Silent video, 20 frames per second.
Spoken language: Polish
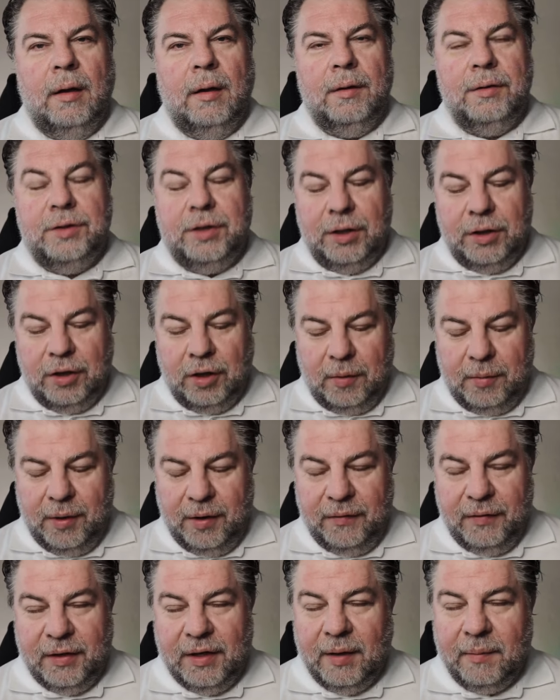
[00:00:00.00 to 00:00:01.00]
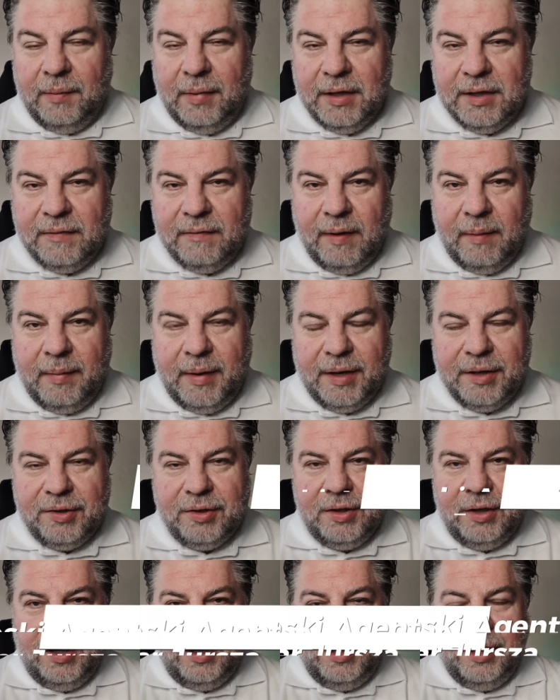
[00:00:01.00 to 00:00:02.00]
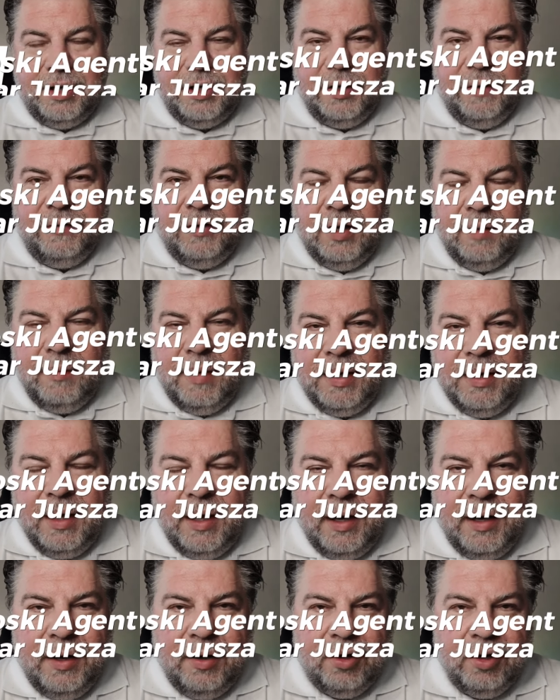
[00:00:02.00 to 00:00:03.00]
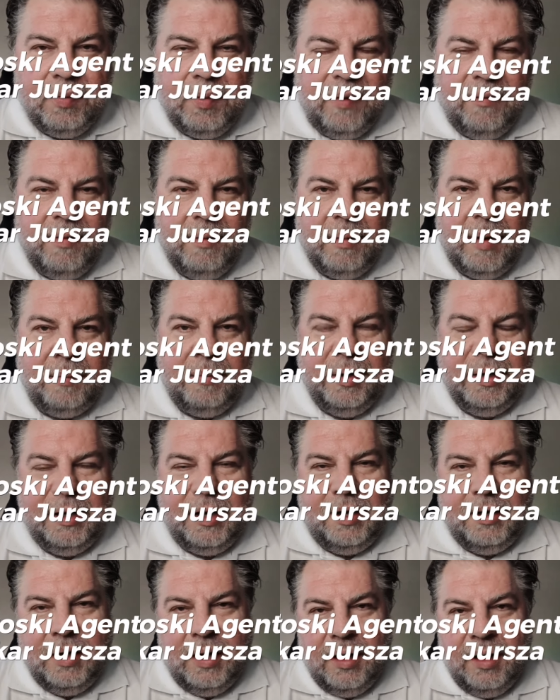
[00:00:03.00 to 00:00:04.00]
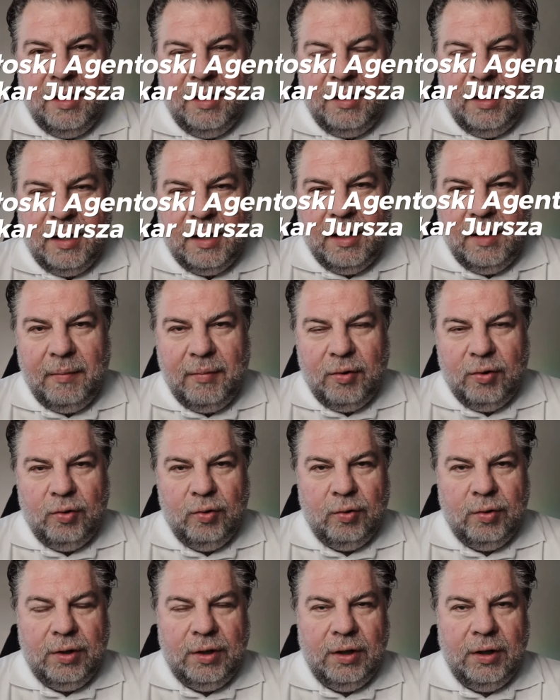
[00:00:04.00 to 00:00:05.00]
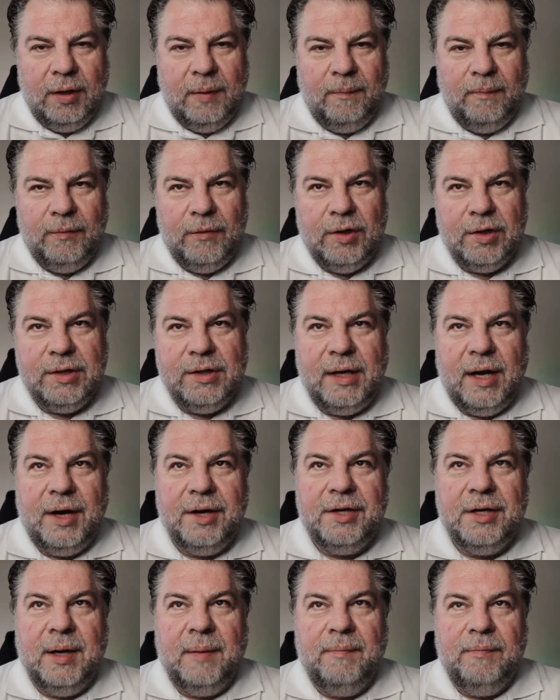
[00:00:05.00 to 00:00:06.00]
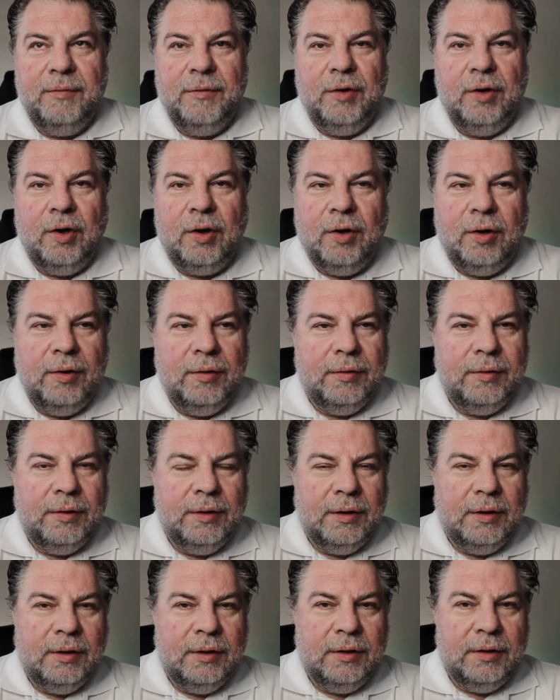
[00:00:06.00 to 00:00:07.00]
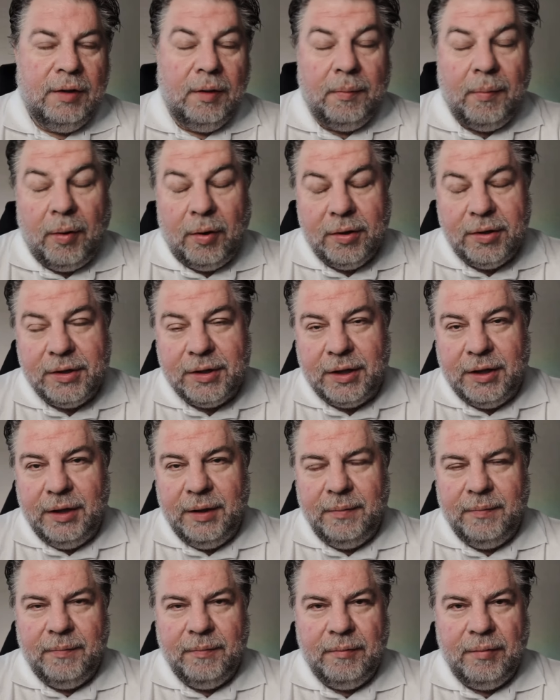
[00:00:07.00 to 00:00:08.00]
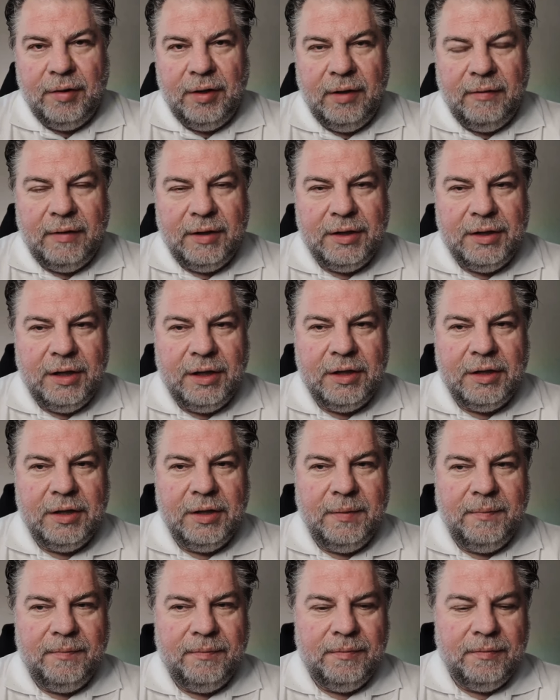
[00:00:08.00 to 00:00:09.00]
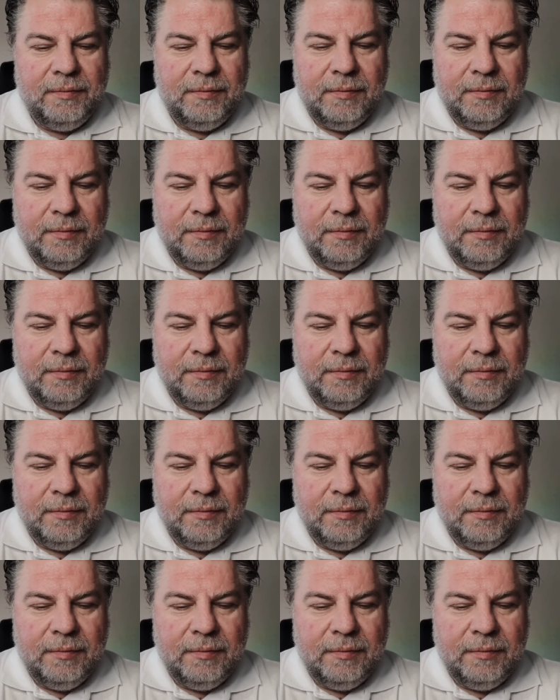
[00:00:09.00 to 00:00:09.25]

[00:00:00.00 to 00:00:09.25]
Dzień dobry, witam Państwa bardzo serdecznie. W tym materiale odpowiem na pytania, jakie produkty dostarczam do, e, do Polski, ponieważ też mm,